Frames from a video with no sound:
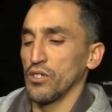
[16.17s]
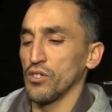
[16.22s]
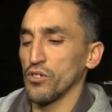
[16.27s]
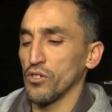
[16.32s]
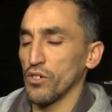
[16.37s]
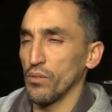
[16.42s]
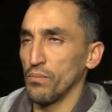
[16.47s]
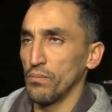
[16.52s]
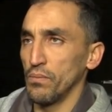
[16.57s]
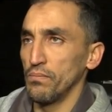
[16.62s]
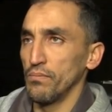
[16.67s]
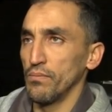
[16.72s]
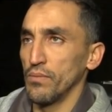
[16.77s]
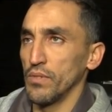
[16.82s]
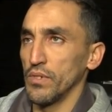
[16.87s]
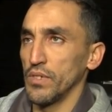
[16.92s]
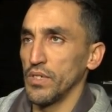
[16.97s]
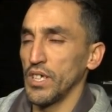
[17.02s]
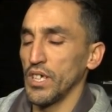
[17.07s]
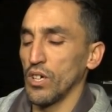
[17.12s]
تثقب
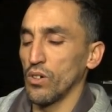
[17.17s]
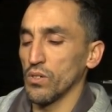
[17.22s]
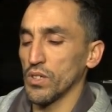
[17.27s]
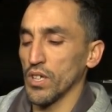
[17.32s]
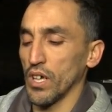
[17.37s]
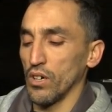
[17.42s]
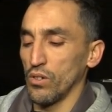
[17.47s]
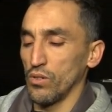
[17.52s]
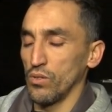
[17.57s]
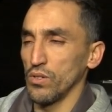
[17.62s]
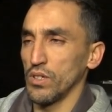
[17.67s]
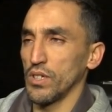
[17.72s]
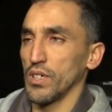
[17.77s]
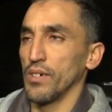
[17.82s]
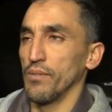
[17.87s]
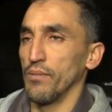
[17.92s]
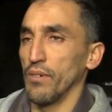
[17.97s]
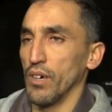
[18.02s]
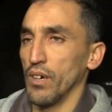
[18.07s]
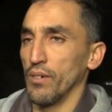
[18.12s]
ديغوط أغوت
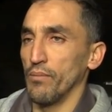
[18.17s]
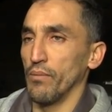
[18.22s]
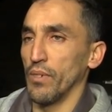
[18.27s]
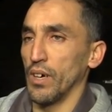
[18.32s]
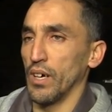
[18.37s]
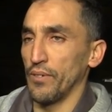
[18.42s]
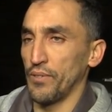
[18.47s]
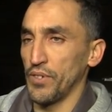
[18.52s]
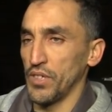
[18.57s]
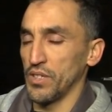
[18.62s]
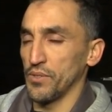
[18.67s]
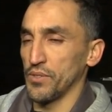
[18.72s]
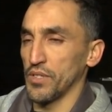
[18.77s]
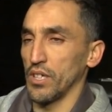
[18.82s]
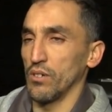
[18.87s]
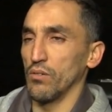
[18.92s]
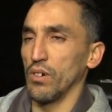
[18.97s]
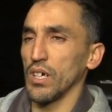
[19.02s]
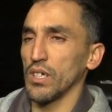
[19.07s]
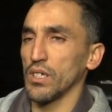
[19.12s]
ما في
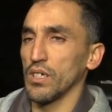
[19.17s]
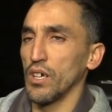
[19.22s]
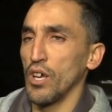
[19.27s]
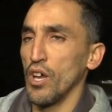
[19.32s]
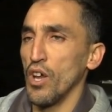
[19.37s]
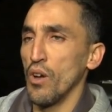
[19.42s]
نفس الوقت